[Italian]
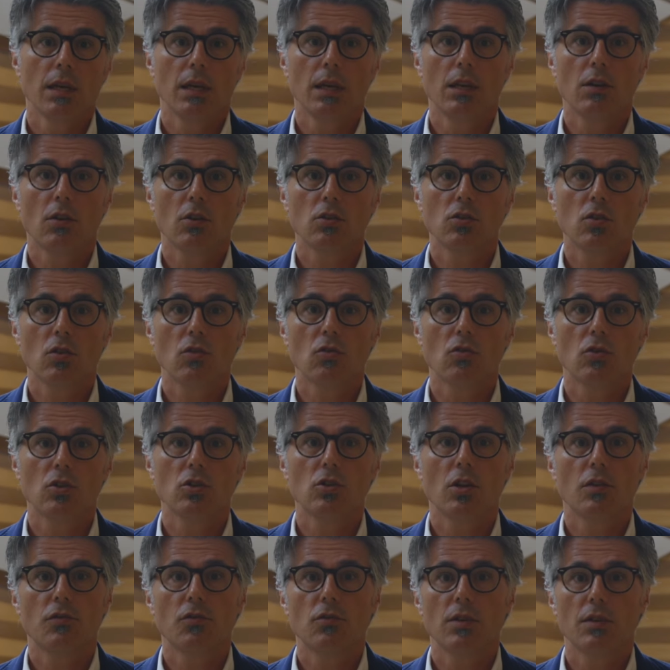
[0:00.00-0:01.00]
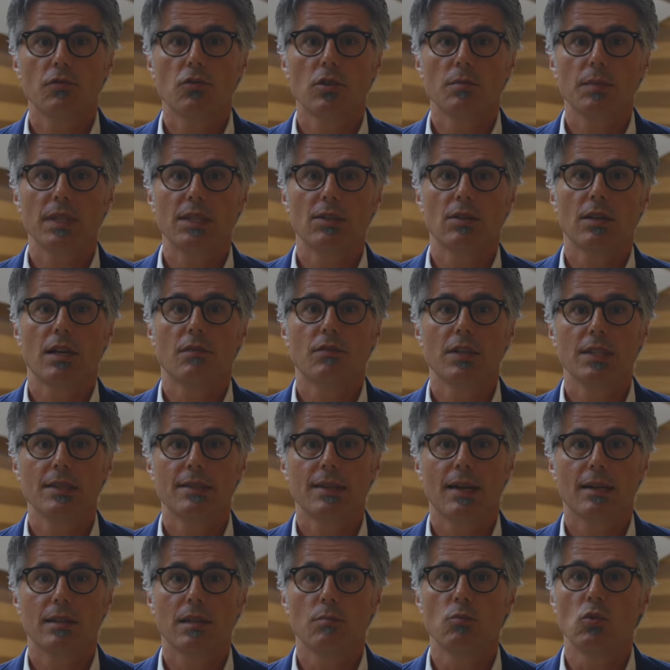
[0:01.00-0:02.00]
Il nostro corso offre una formazione
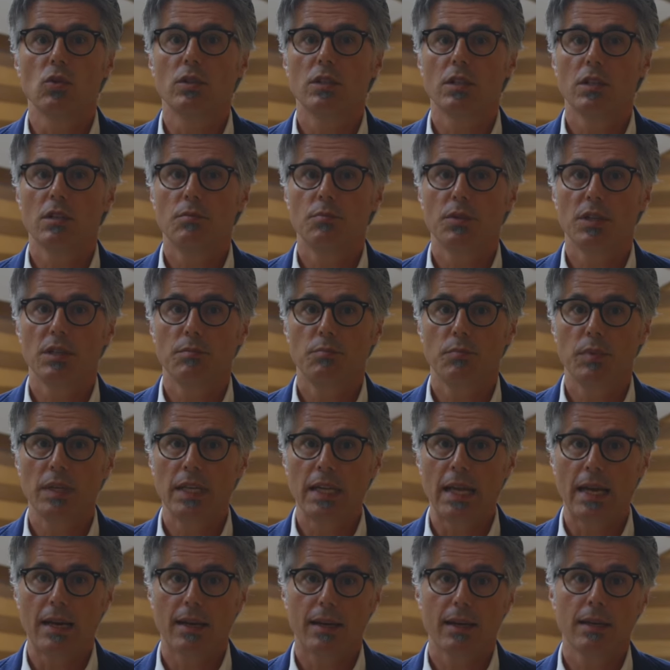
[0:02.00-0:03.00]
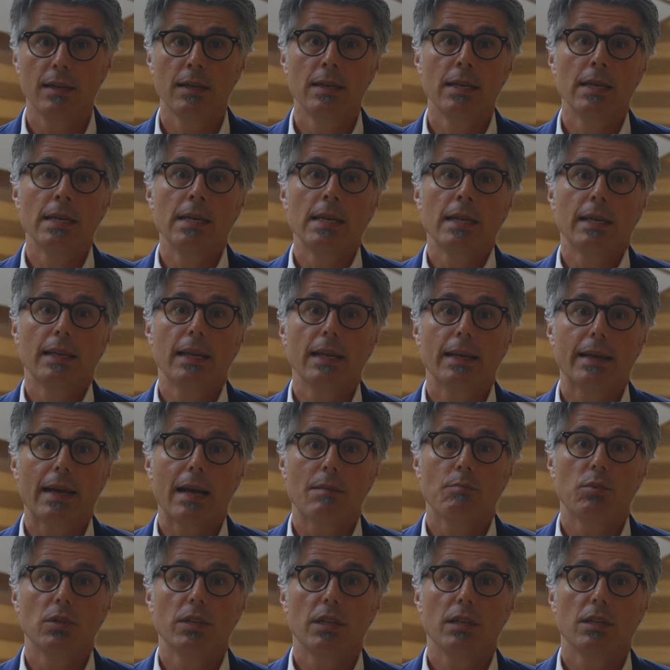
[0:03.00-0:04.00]
avanzata e multidisciplinare nel
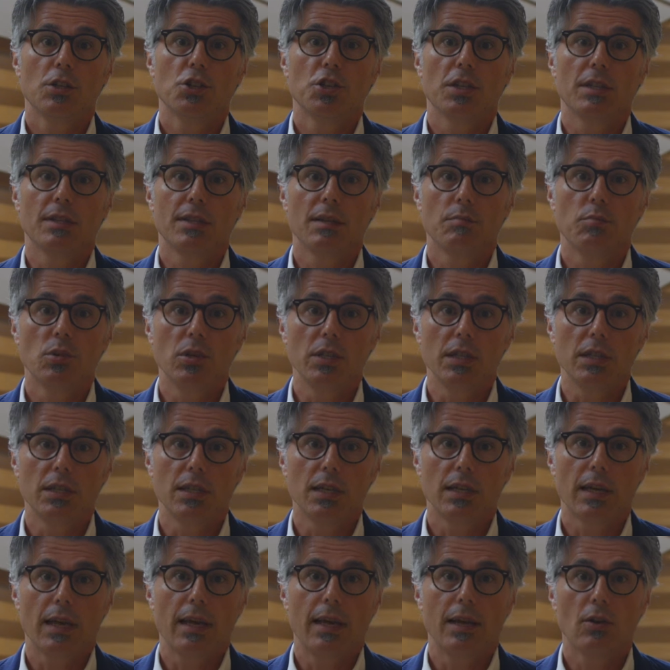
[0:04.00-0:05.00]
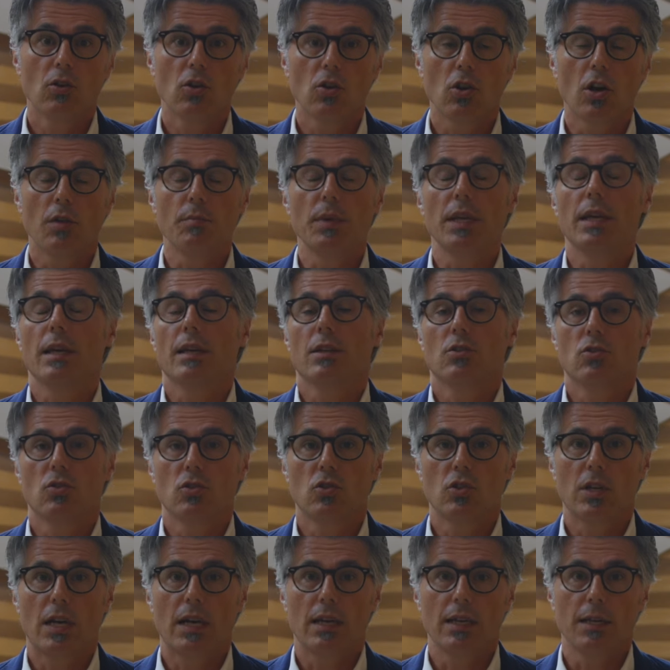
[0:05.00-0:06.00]
campo delle scienze politiche, economiche e
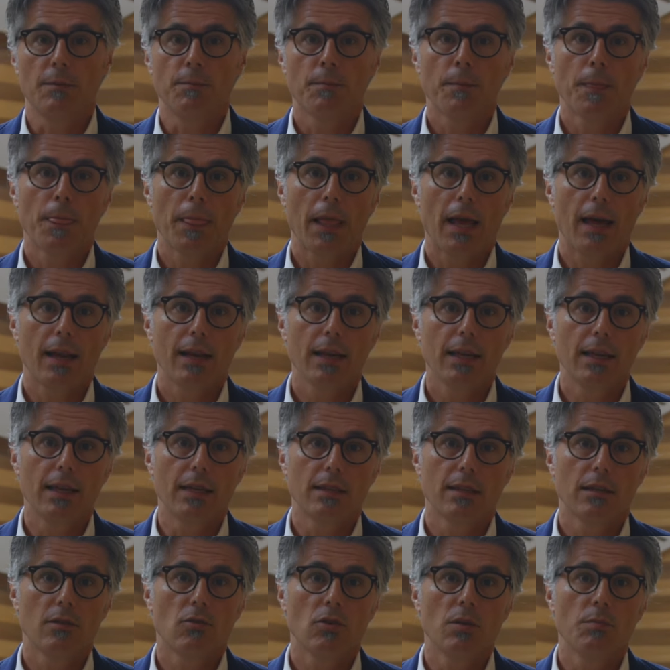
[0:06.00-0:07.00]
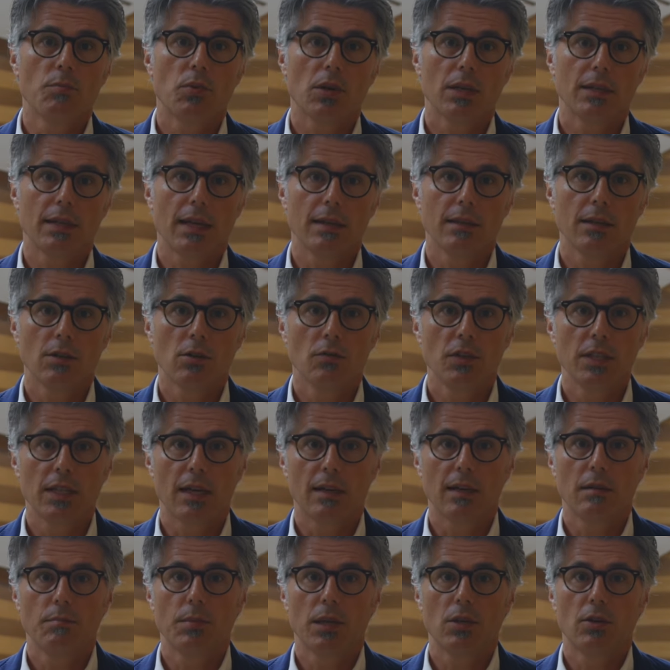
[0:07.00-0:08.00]
sociali, arricchita da un'importante
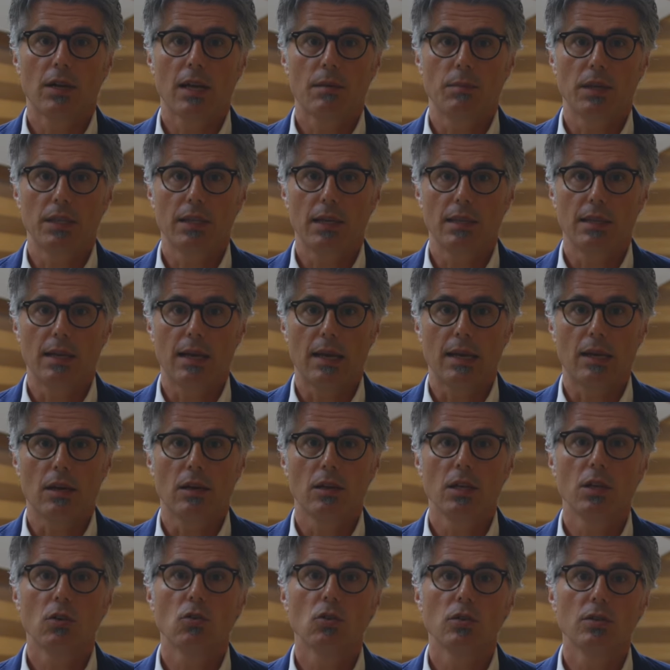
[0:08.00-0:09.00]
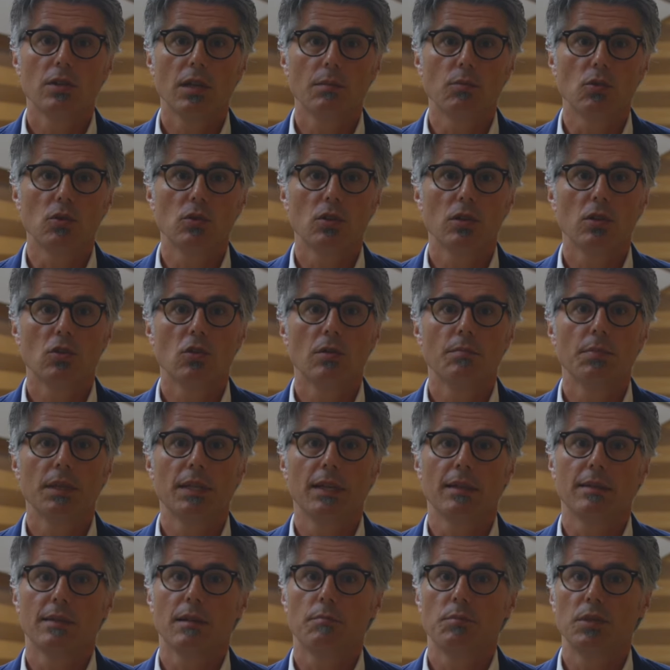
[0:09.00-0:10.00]
novità nel panorama italiano, il contributo di
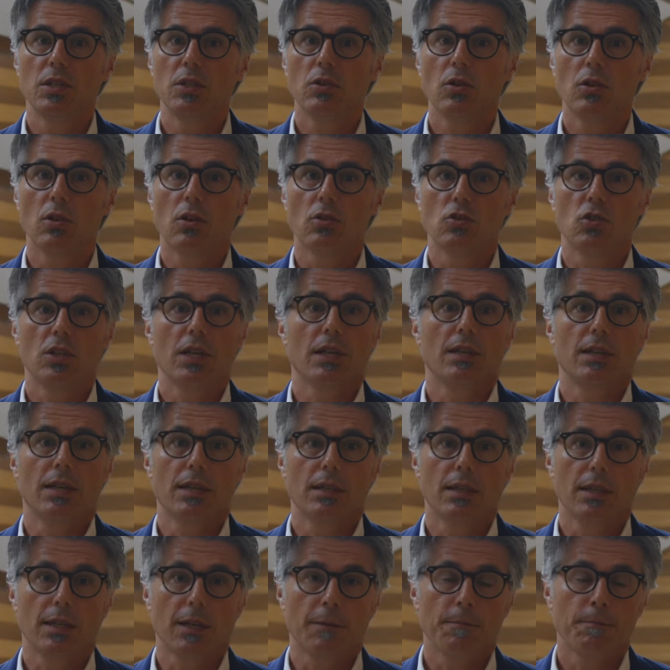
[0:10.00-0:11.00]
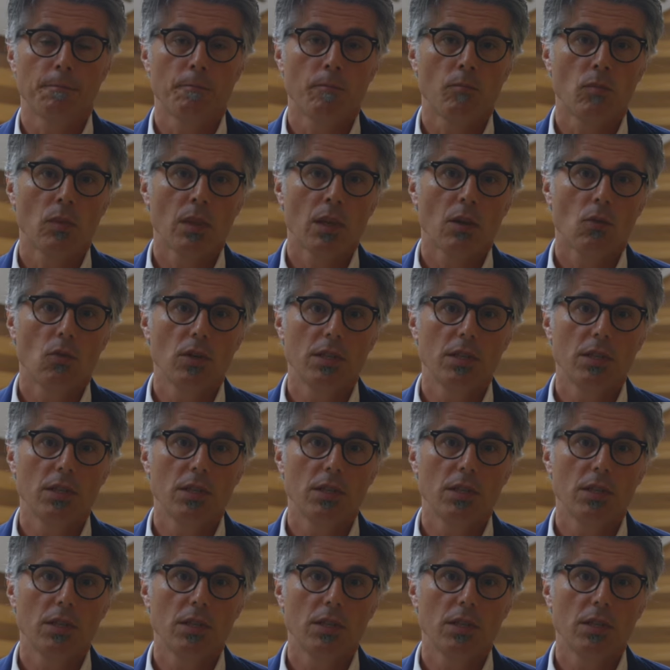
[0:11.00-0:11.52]
competenze psicologiche ed etiche.